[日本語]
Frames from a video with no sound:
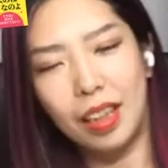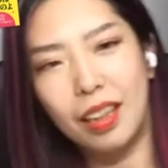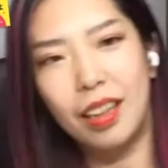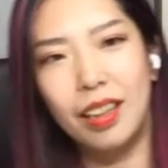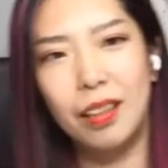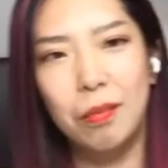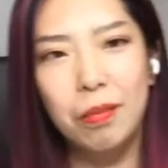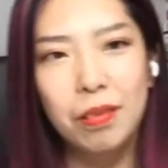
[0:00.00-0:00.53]
だか
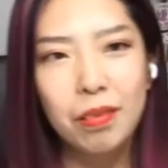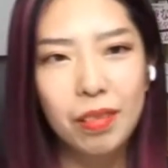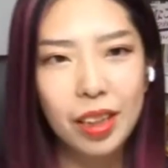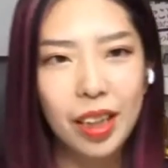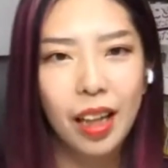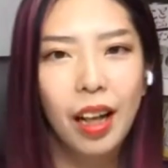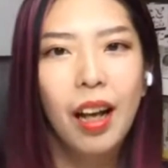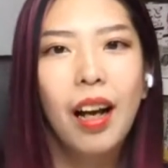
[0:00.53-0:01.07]
らね、本当
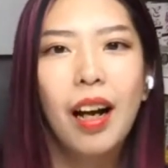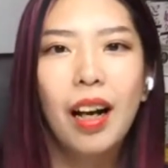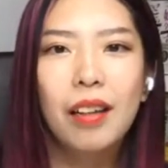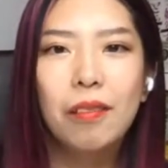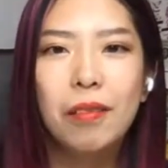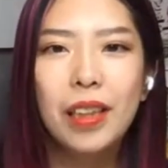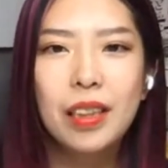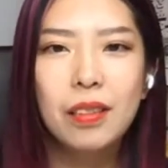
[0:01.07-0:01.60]
に、あ
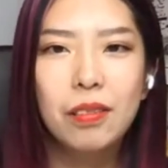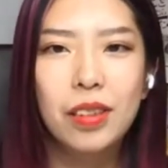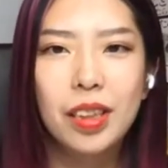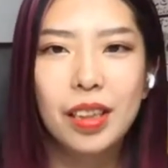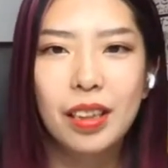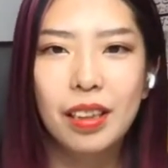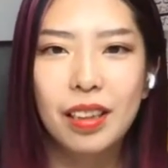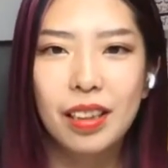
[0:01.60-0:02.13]
の、ファッション好
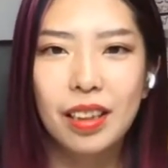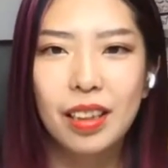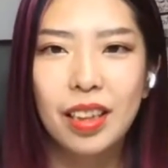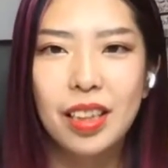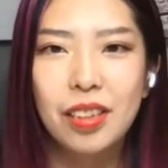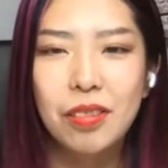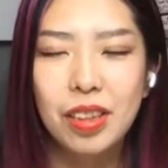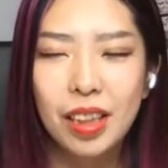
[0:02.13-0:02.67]
きな方
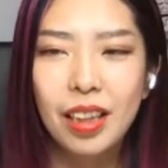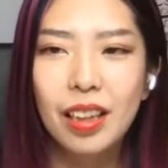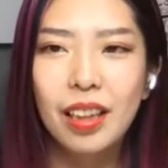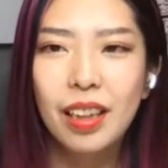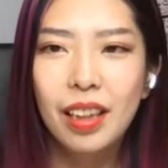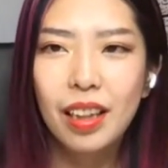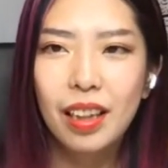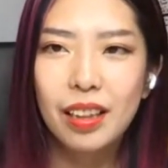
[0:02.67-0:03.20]
たちはね、
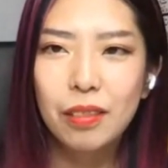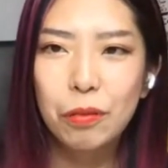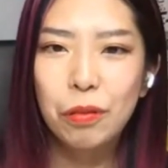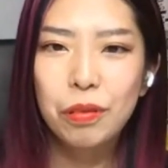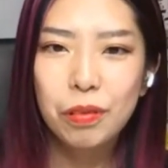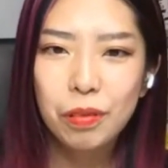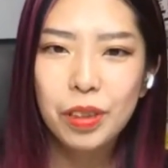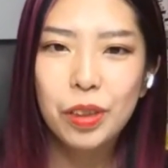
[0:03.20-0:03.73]
あの、
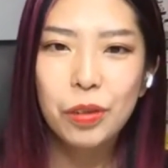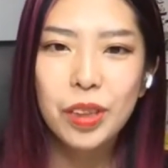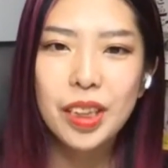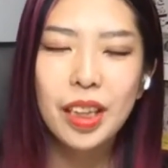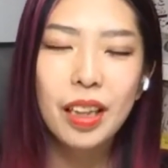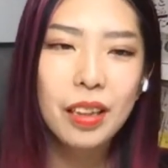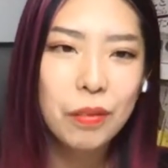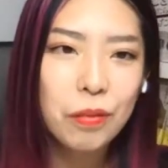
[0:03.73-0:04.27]
本当にそれ
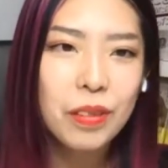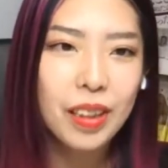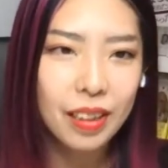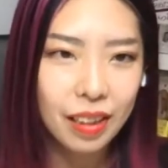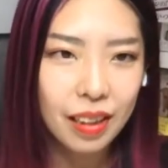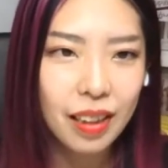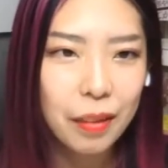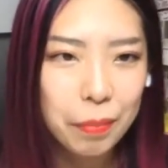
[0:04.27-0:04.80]
才能だ
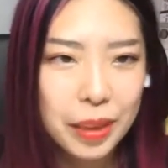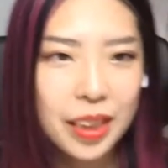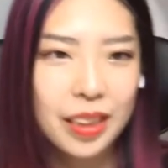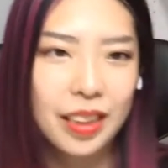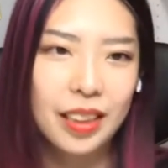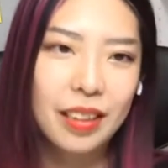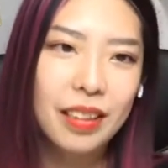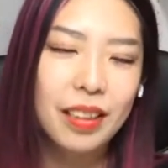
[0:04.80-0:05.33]
から、まず
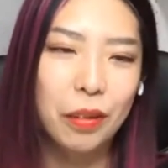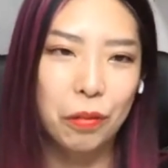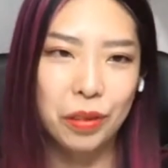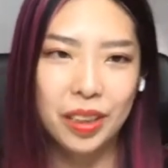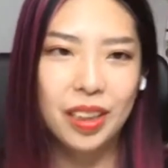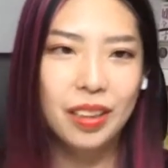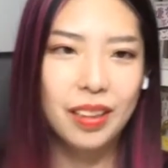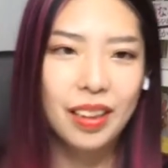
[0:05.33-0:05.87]
気づいて
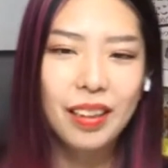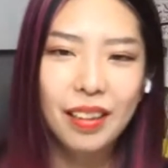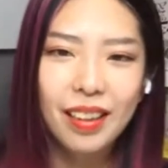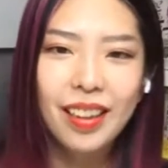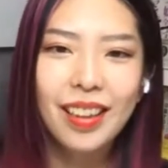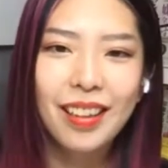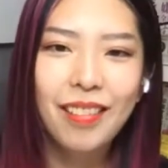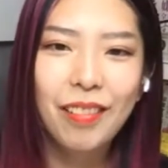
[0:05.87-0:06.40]
ほしい。
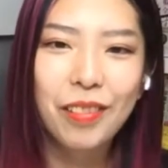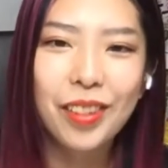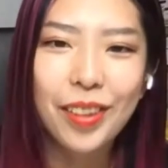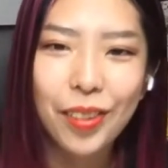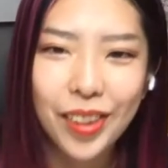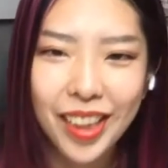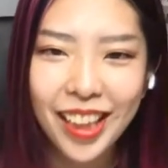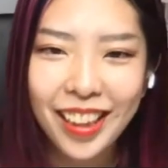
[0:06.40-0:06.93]
うん、本
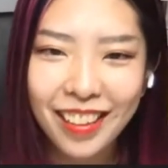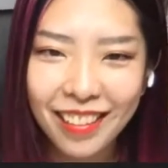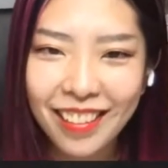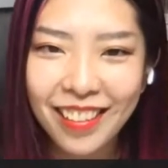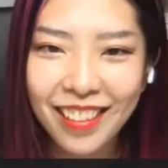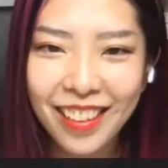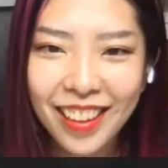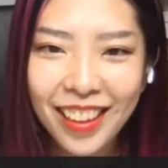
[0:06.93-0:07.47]
当に。う
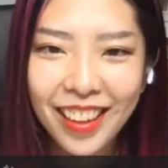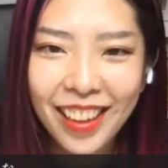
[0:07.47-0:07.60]
ん。